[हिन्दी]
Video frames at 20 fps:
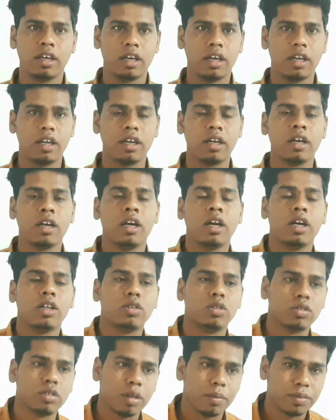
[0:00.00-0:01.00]
है ना
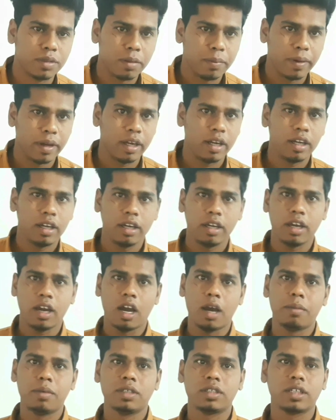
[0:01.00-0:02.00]
तो सबसे पहले
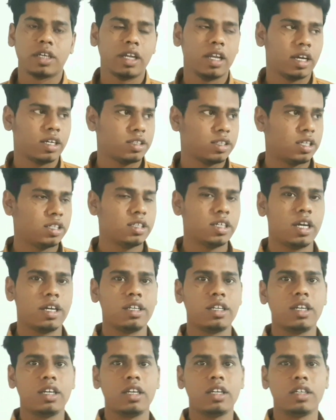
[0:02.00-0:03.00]
आप इसके लक्षण
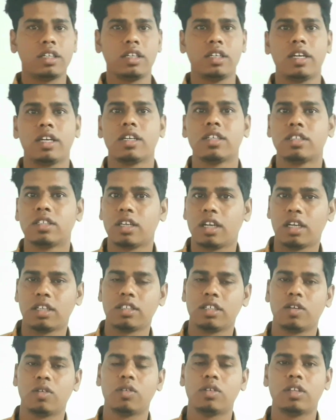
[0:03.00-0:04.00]
जानिए कि ये किस तरह
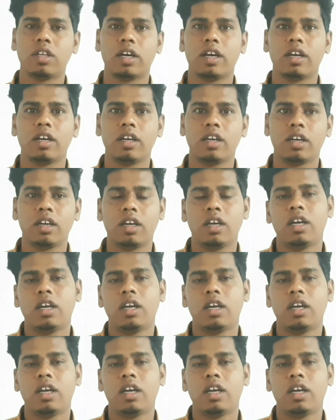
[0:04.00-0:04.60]
से होता है